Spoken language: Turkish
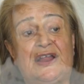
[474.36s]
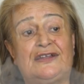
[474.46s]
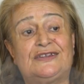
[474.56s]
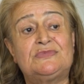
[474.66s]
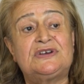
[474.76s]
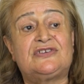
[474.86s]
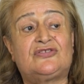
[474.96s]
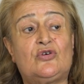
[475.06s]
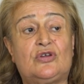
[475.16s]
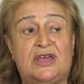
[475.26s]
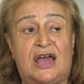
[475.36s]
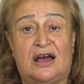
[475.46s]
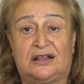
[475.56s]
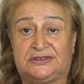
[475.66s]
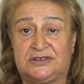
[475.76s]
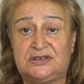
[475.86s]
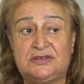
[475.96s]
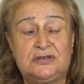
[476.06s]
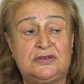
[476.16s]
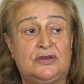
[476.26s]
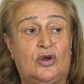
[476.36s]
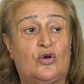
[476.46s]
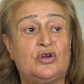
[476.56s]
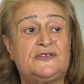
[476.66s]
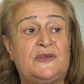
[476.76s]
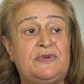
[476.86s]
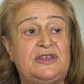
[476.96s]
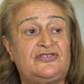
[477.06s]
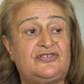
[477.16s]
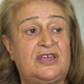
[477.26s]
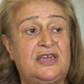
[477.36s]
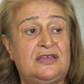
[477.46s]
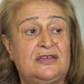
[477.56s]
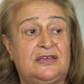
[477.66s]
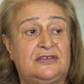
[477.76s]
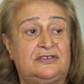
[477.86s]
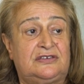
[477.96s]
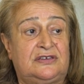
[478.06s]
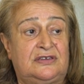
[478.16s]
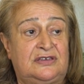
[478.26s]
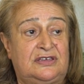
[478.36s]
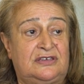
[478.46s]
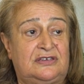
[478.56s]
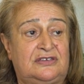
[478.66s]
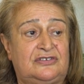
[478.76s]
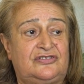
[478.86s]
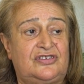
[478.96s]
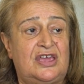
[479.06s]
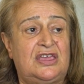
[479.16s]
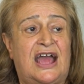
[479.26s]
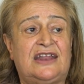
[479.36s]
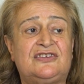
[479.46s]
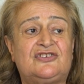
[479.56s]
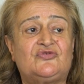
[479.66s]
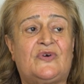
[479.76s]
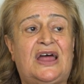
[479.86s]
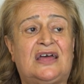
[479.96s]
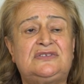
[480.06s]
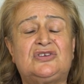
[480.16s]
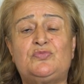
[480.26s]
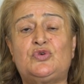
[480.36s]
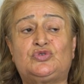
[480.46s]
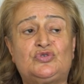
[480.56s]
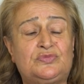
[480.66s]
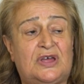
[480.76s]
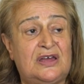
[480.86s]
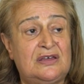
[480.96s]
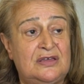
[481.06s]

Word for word: halamın kızı oraya aldı. Orada ben işte e, şey yani dikiş falan dikmiyordum da